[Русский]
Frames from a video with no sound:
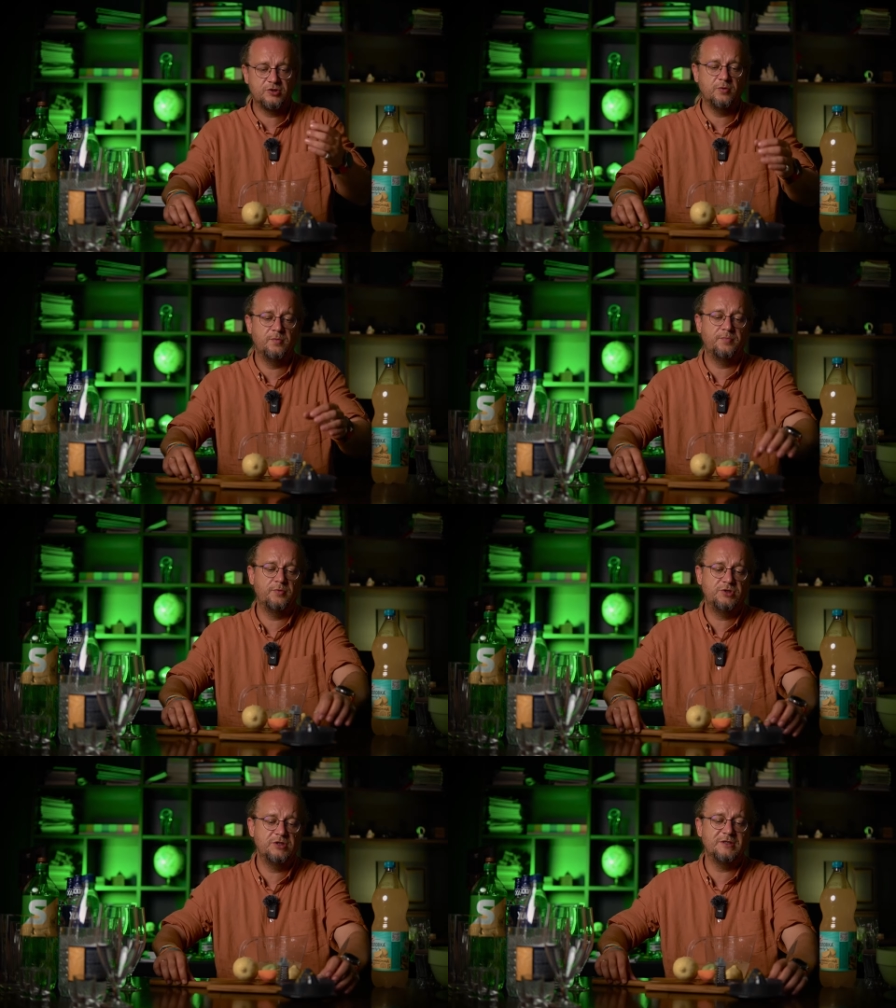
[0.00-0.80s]
чтобы
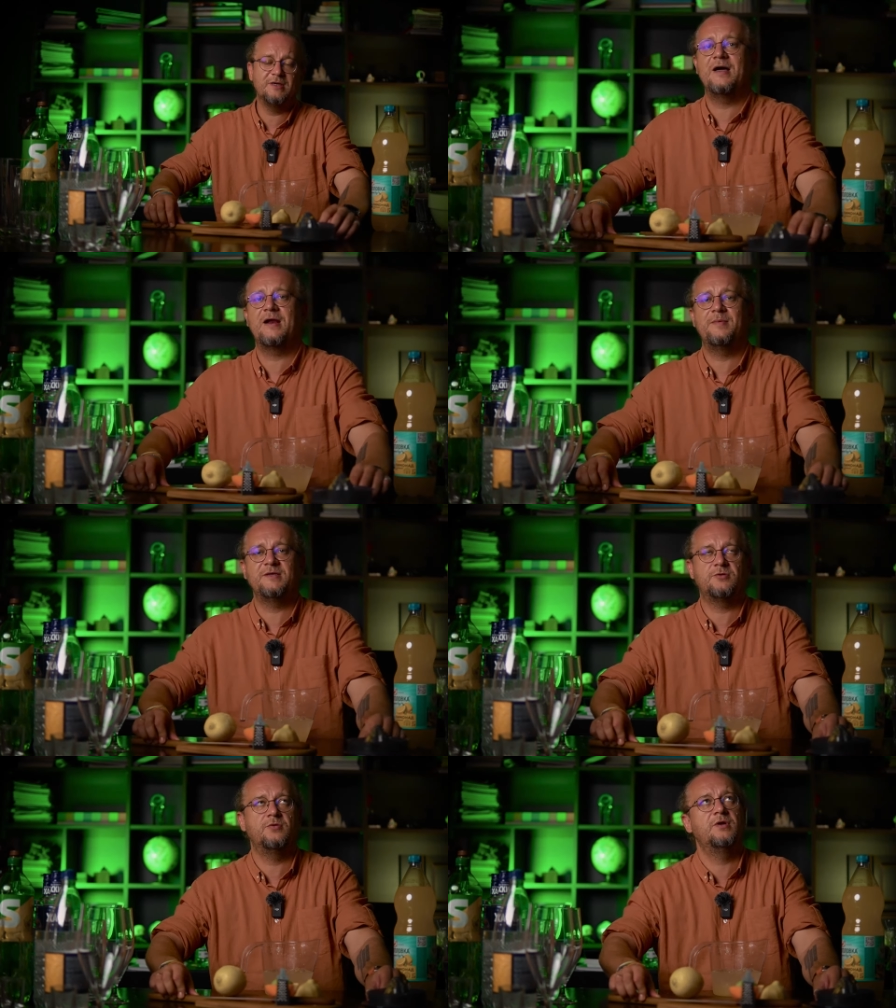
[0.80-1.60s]
получить
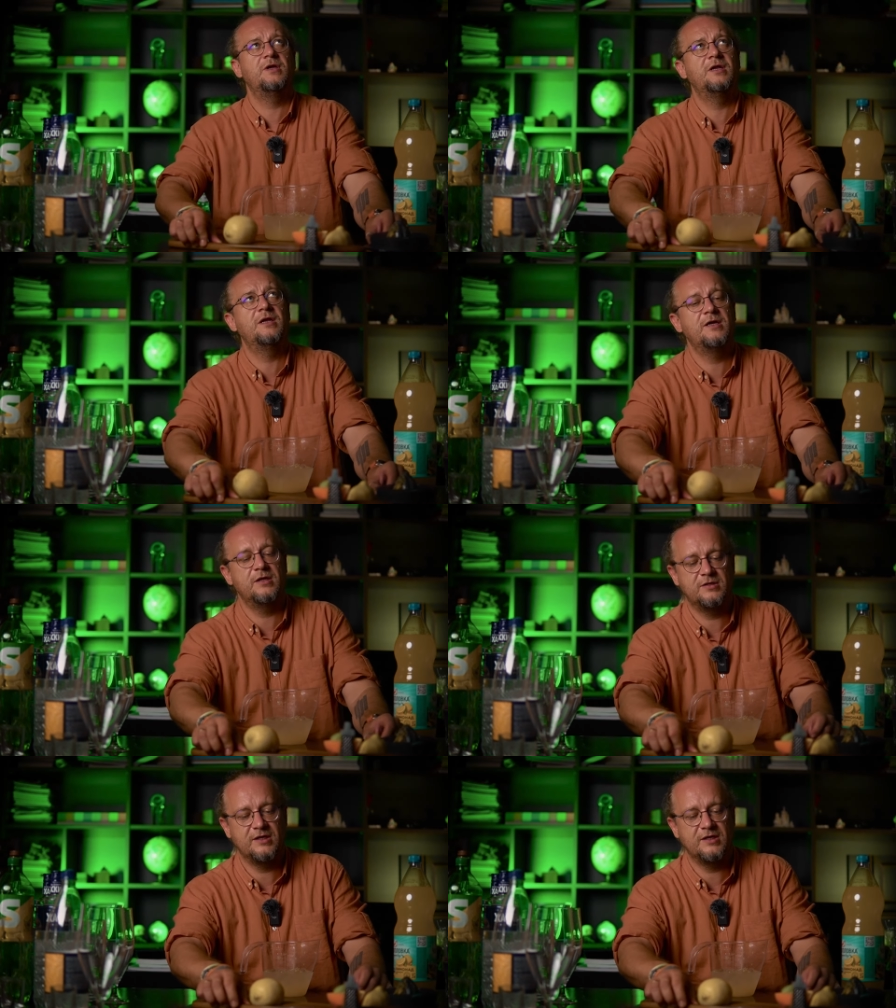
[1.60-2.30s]
ароматику или